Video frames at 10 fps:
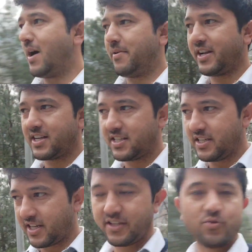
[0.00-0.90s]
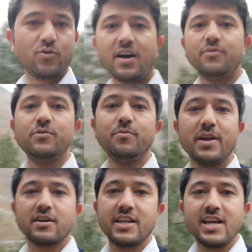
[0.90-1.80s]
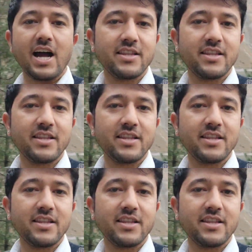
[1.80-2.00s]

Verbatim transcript: बाबा नगर से निकल चुका हूँ मैं कहीं